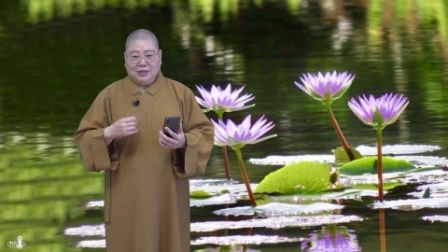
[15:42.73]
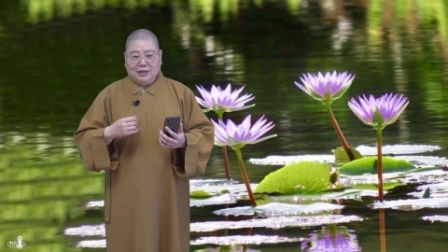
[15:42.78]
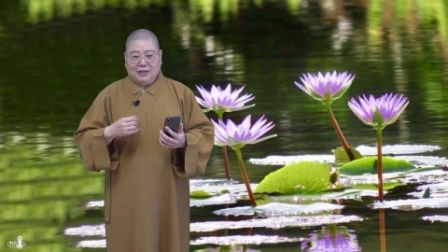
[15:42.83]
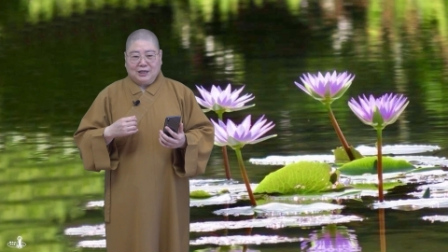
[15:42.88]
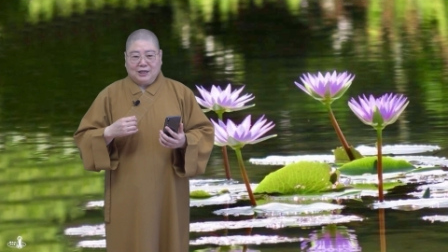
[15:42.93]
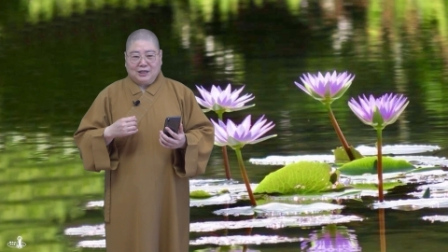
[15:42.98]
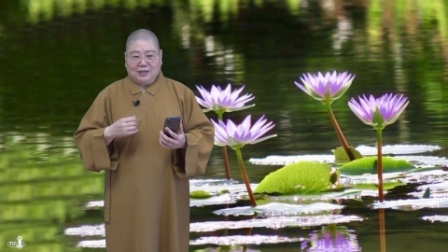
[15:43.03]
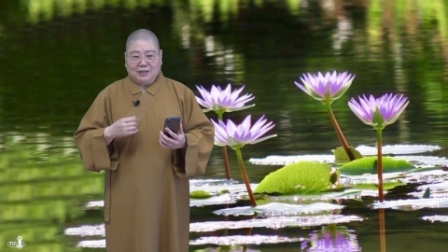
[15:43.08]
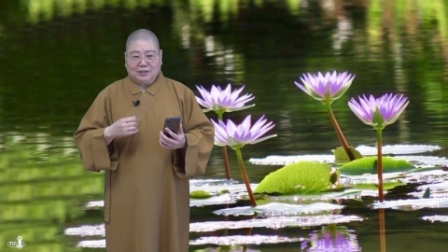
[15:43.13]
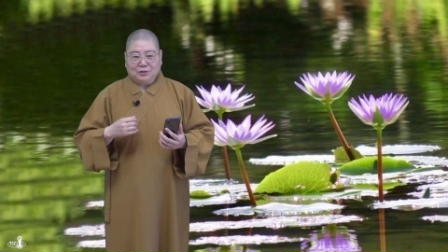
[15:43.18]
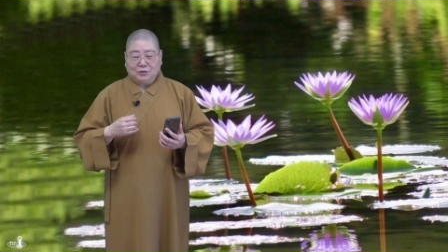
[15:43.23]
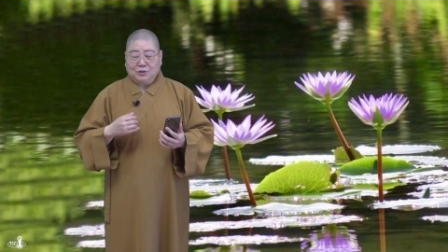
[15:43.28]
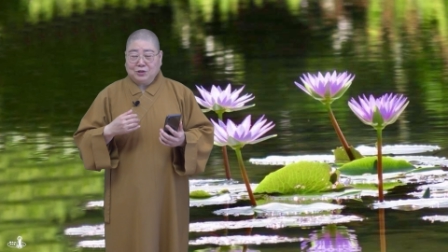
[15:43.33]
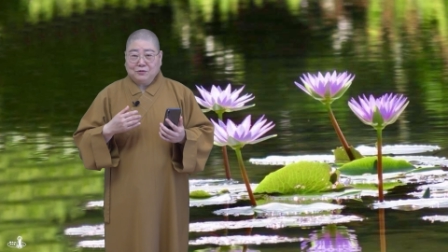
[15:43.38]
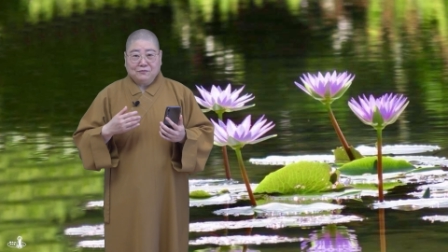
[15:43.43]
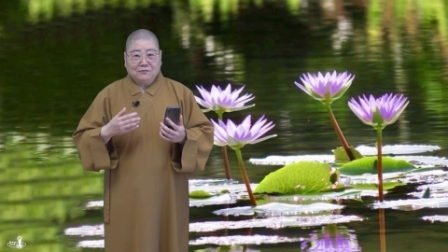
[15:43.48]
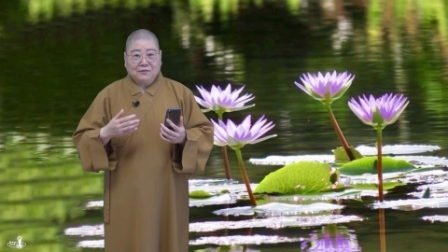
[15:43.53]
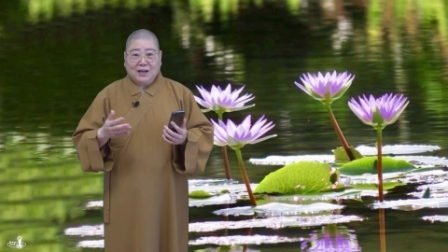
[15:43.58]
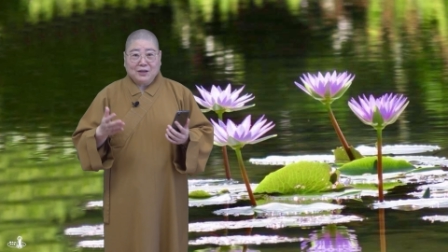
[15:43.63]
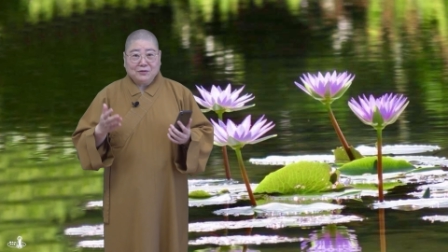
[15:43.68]
啊、呃，有的
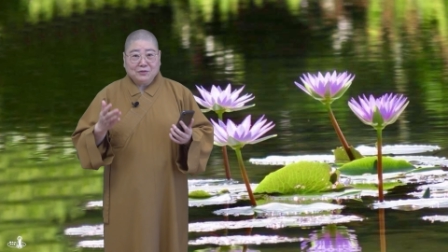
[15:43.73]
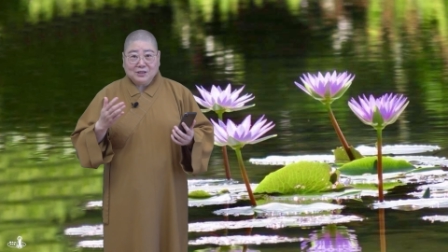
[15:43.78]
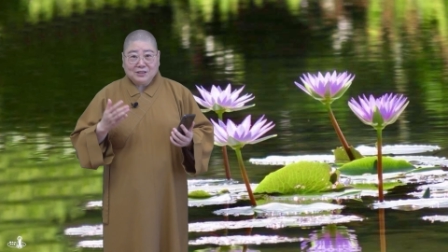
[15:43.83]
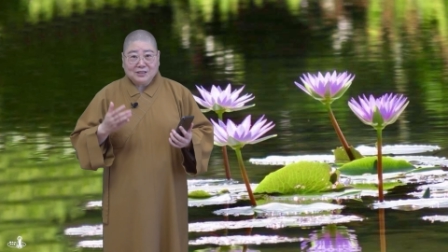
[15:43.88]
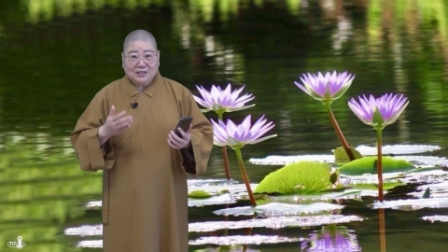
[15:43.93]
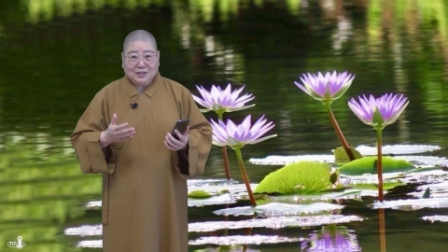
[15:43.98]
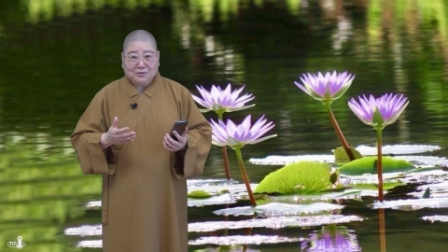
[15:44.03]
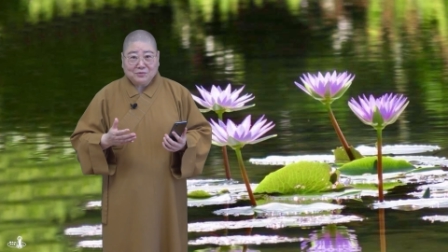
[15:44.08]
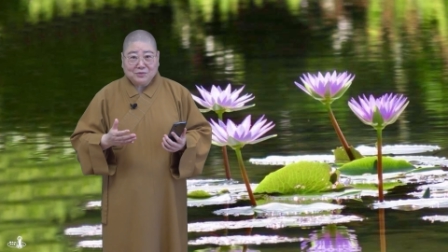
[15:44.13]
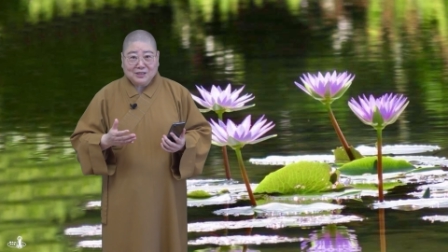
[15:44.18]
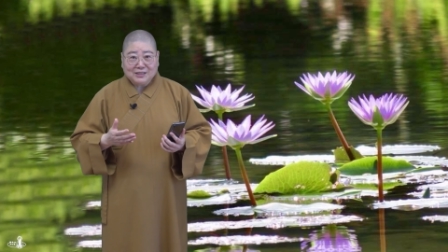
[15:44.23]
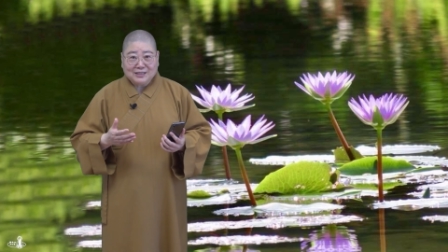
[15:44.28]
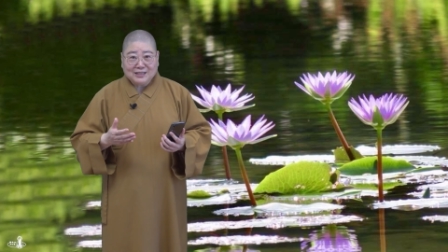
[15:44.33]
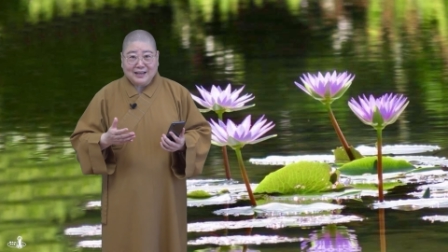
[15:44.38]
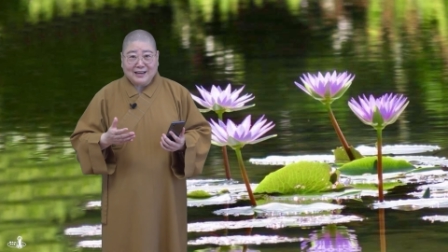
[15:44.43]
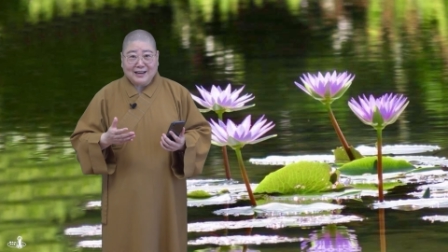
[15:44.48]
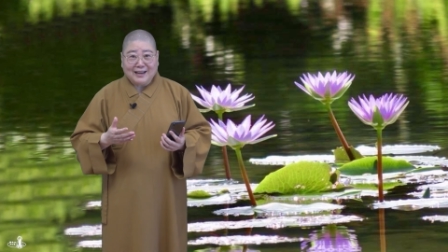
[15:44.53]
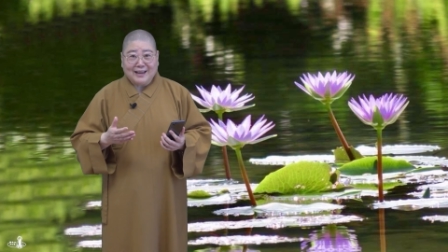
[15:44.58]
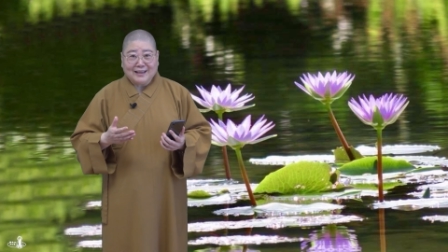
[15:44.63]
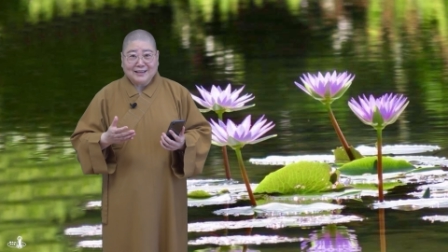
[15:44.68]
人发愿趁愿
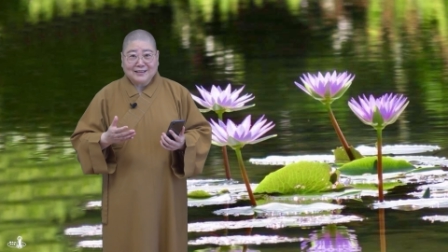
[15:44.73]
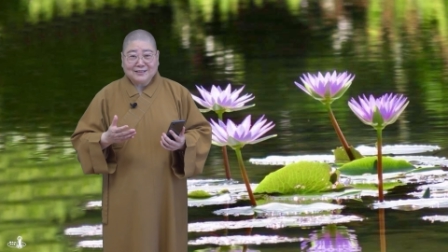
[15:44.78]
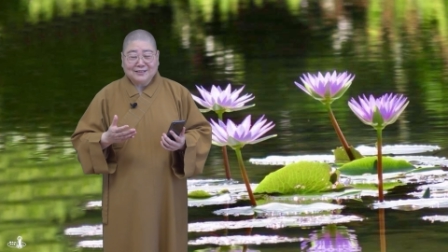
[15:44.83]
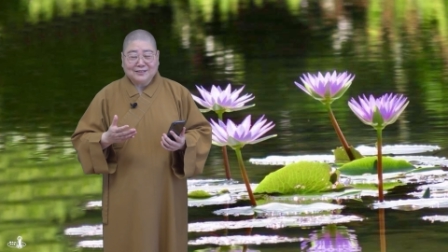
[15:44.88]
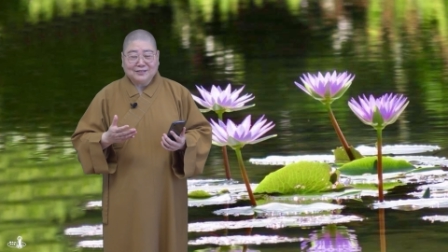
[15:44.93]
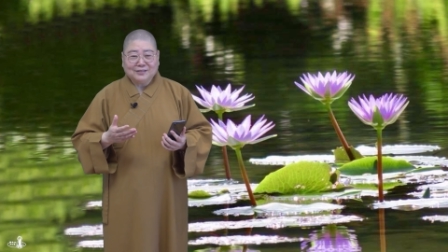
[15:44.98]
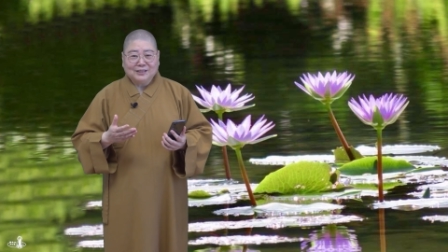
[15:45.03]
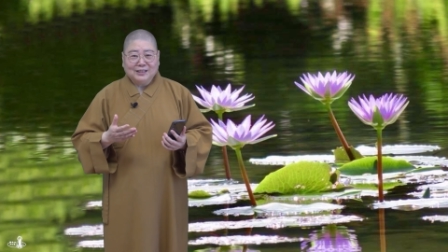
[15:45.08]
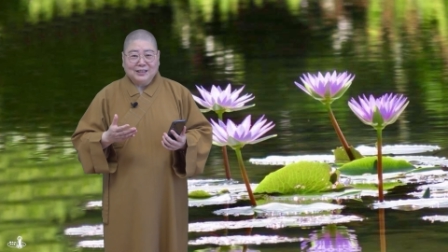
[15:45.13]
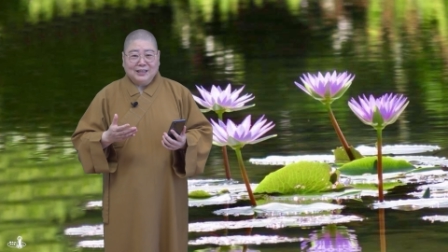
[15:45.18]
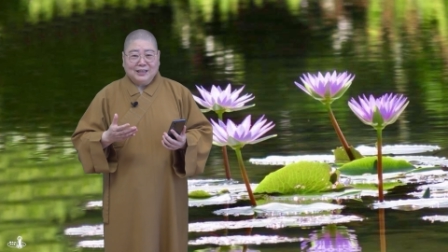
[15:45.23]
再来，哦，